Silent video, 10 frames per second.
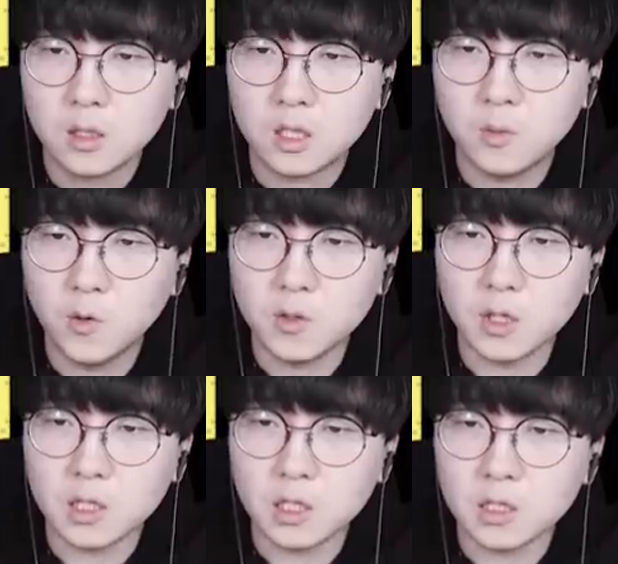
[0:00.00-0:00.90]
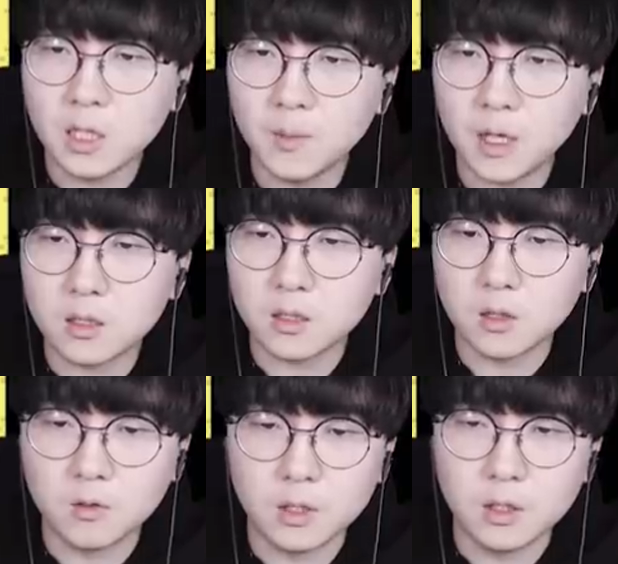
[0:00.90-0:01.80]
기본적인 시스템 같은
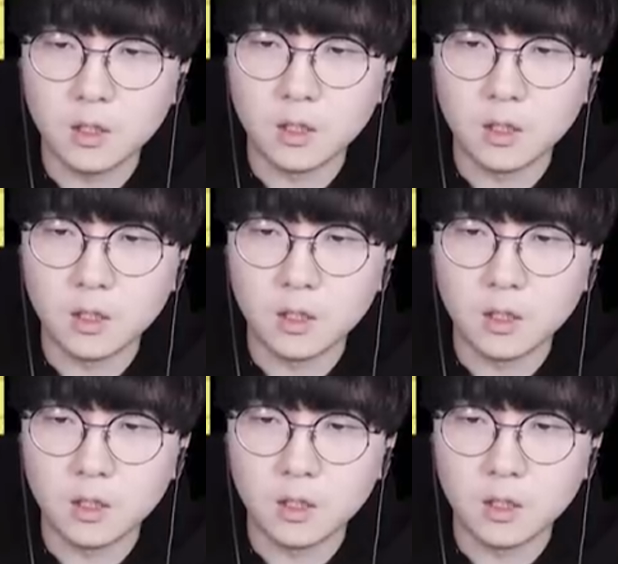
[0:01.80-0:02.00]
경우에는